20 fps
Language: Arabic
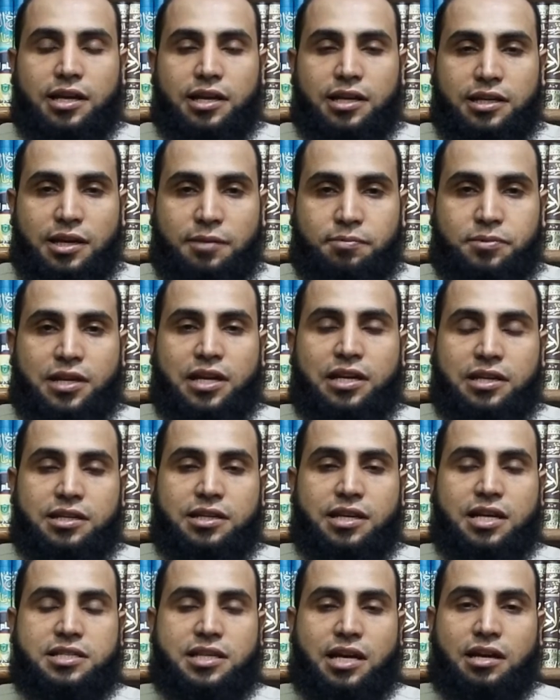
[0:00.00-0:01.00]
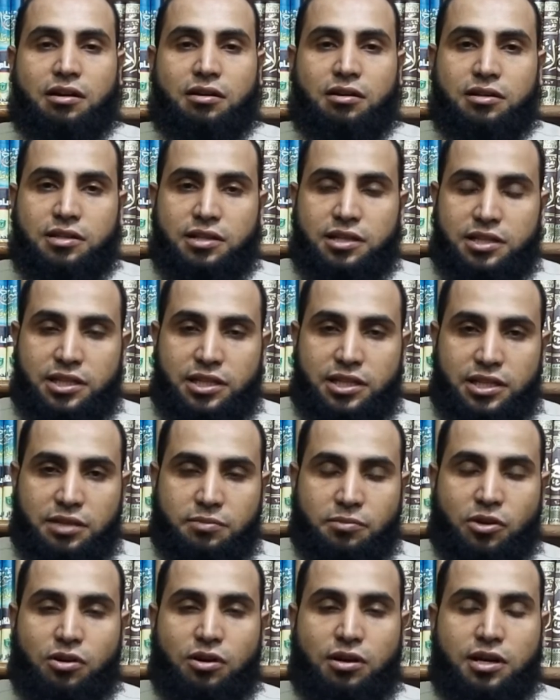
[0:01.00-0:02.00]
يبتلي الناس على قدر دينهم
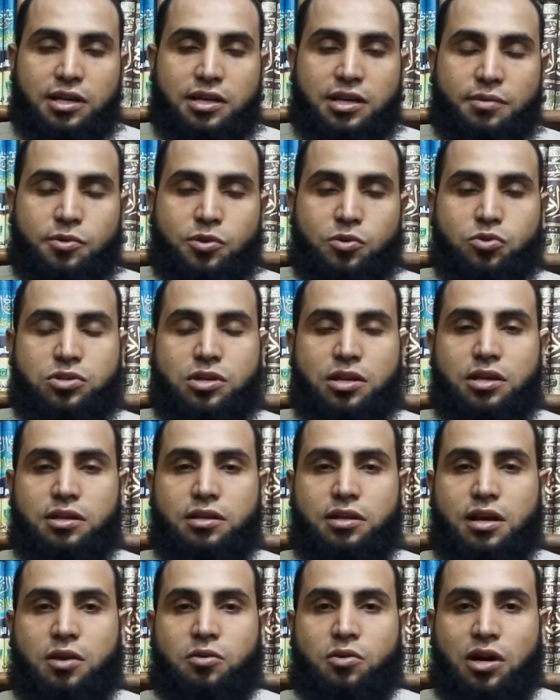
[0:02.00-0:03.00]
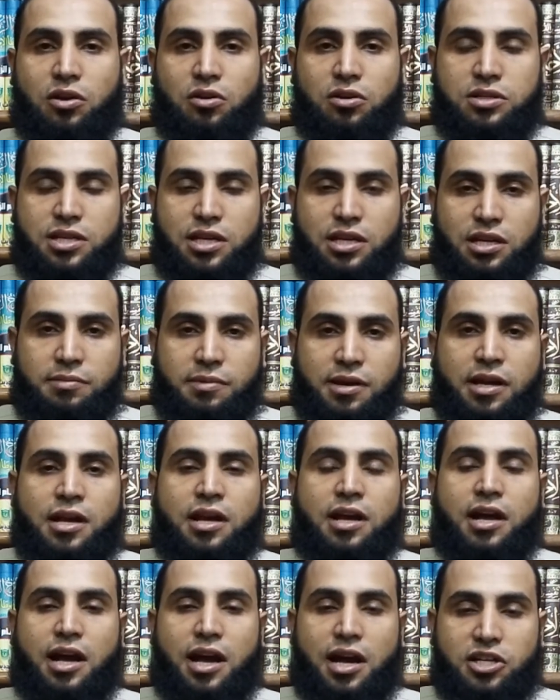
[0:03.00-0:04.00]
قال النبي صلى الله عليه وسلم
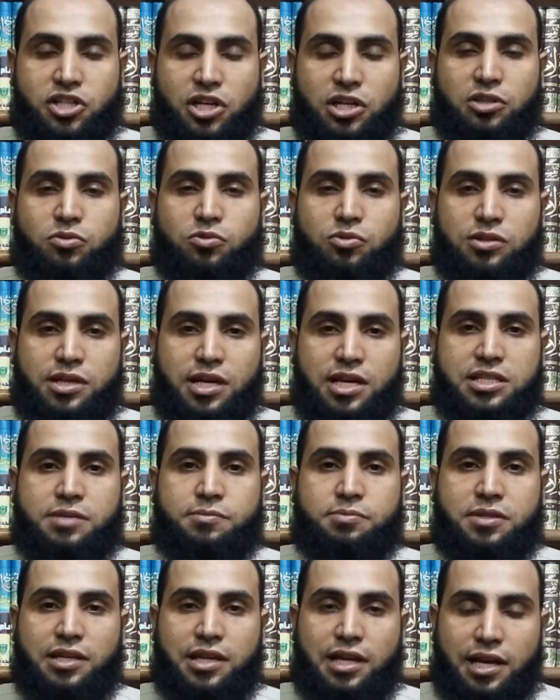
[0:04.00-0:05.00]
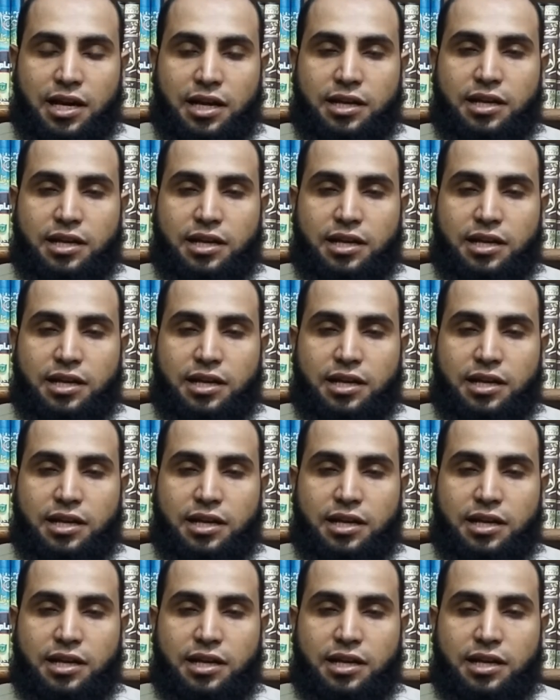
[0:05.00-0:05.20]
أشد الناس ابتلاء